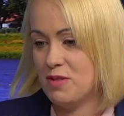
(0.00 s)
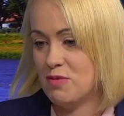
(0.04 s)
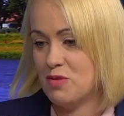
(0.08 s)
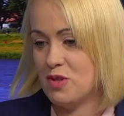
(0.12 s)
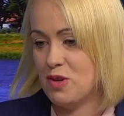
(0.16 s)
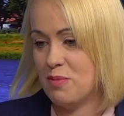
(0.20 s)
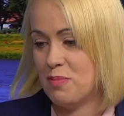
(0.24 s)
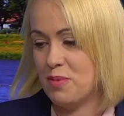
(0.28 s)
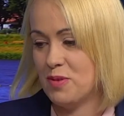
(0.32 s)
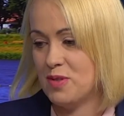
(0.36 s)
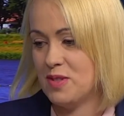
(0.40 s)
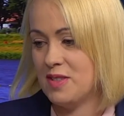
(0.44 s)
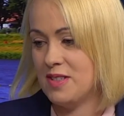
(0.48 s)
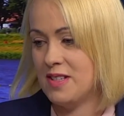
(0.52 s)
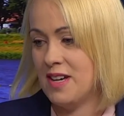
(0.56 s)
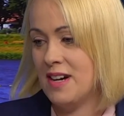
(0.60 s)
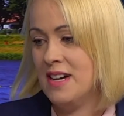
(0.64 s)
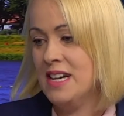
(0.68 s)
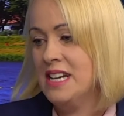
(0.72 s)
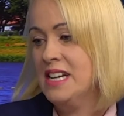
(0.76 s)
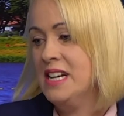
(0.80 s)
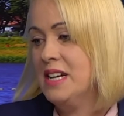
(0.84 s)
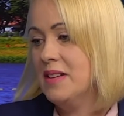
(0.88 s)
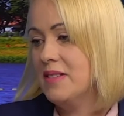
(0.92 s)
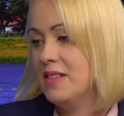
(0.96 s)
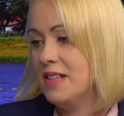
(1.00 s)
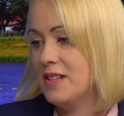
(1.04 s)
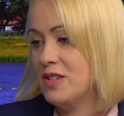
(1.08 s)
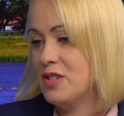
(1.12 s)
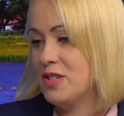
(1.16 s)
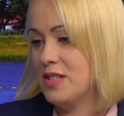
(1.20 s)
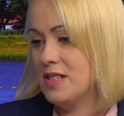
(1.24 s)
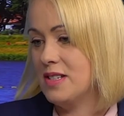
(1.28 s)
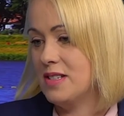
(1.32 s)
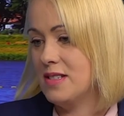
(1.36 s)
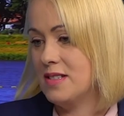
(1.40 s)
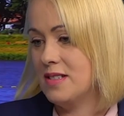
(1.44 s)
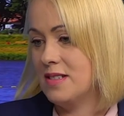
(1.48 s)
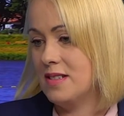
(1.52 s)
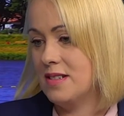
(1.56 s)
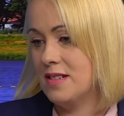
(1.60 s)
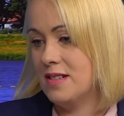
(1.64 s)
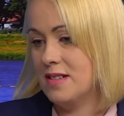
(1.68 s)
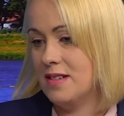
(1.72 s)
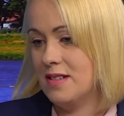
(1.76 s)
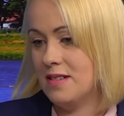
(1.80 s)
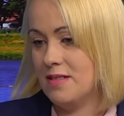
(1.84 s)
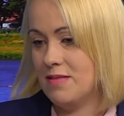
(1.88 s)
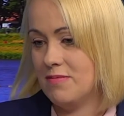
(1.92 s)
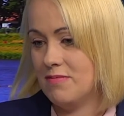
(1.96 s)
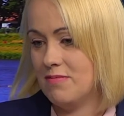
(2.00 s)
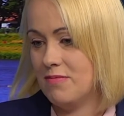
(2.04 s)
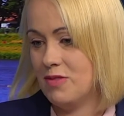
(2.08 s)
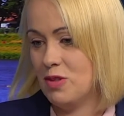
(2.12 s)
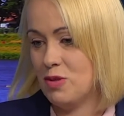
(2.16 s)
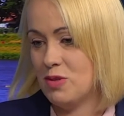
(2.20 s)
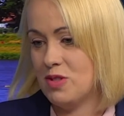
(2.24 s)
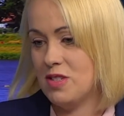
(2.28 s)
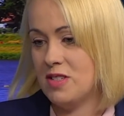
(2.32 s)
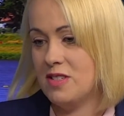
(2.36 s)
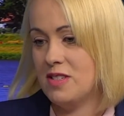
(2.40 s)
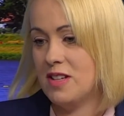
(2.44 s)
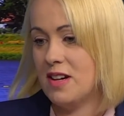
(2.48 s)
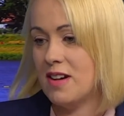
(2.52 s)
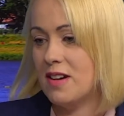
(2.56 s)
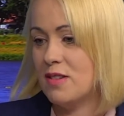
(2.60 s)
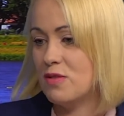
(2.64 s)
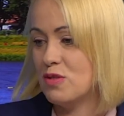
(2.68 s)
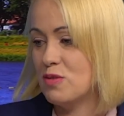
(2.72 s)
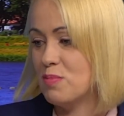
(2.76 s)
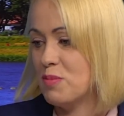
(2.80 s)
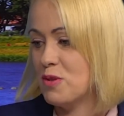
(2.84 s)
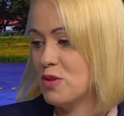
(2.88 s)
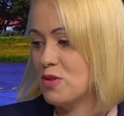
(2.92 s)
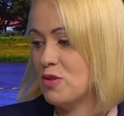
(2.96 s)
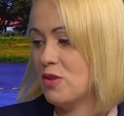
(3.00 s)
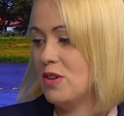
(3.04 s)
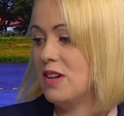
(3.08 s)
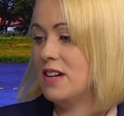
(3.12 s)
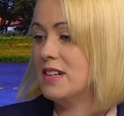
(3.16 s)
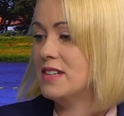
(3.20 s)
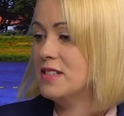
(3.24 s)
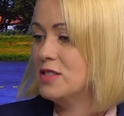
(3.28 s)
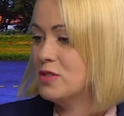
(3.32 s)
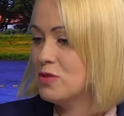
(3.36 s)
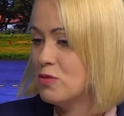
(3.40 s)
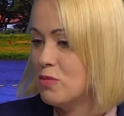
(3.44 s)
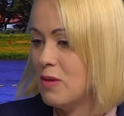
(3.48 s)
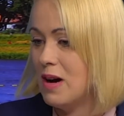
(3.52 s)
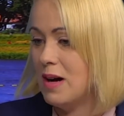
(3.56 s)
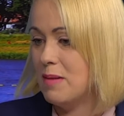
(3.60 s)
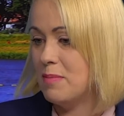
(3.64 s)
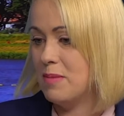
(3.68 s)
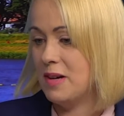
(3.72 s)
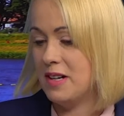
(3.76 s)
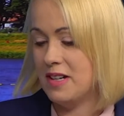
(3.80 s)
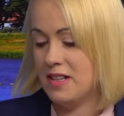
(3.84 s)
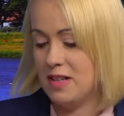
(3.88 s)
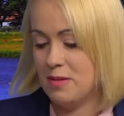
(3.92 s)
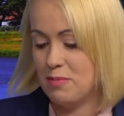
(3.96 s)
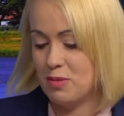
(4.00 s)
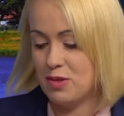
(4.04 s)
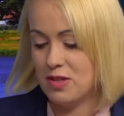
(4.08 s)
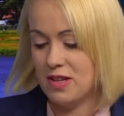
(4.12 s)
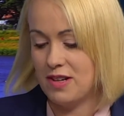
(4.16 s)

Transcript: że opozycja też jest e, dosyć taka rozproszona i słaba i nie mhm.